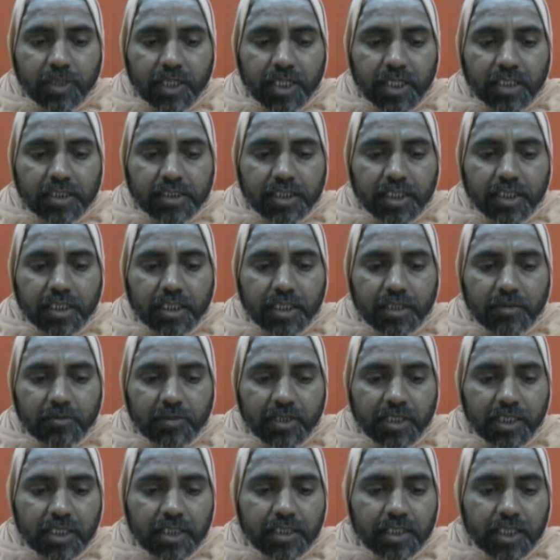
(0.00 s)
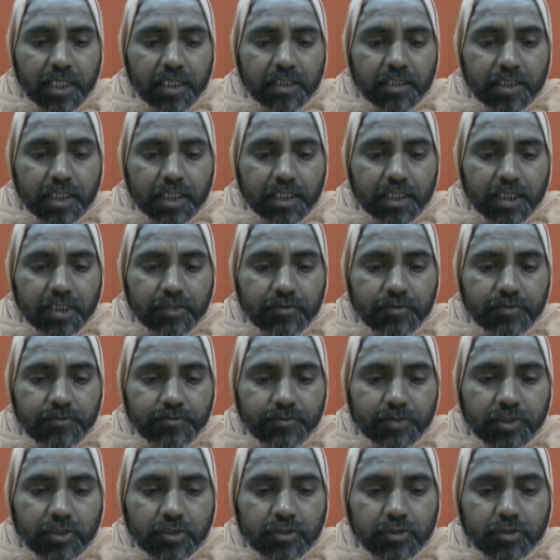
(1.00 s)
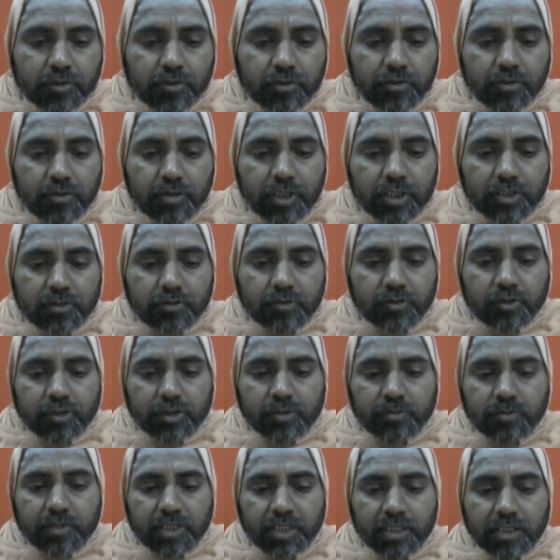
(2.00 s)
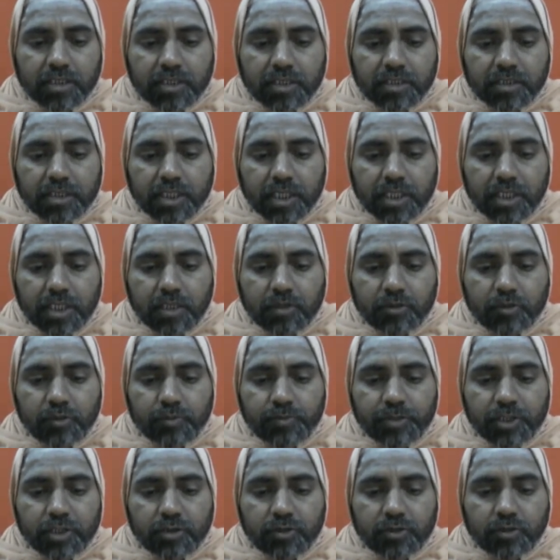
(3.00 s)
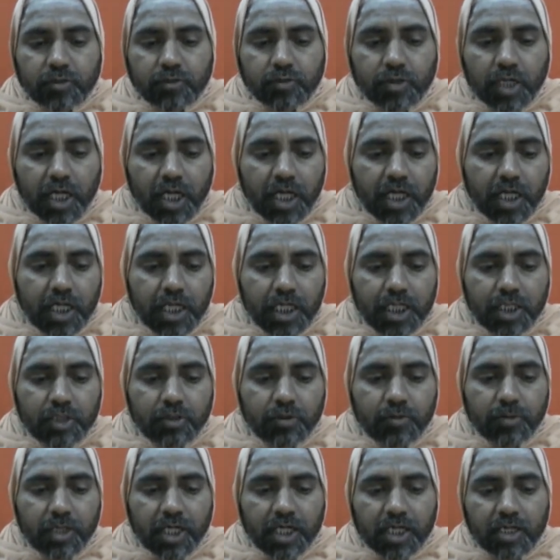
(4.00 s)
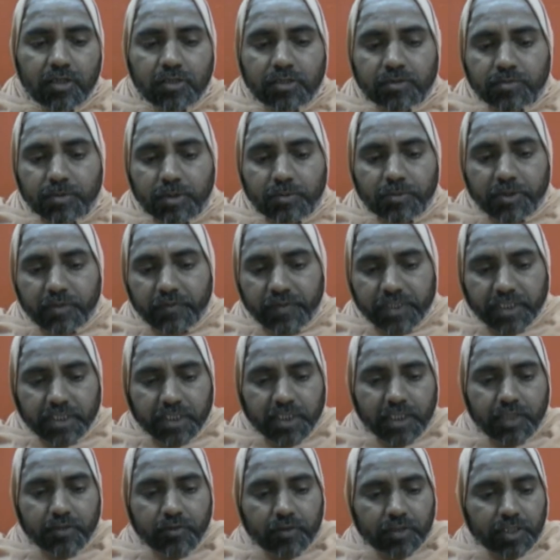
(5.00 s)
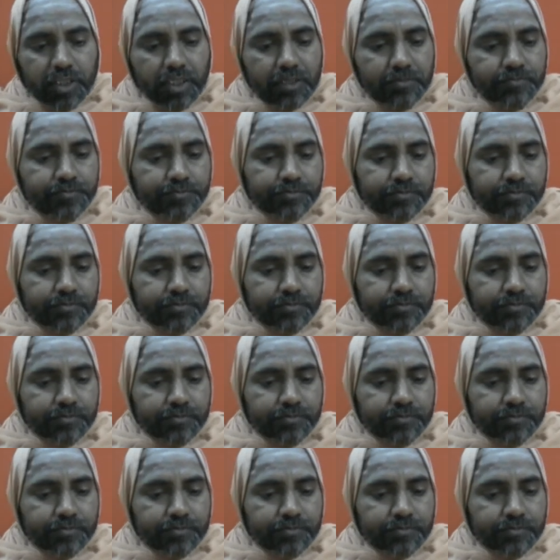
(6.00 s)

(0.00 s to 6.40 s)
मरण चक्कर में नहीं जाता जाता वो स्थूल सूक्ष्म शरीर रूपी जो गुहा है दोबारा उसमें प्रवेश नहीं होता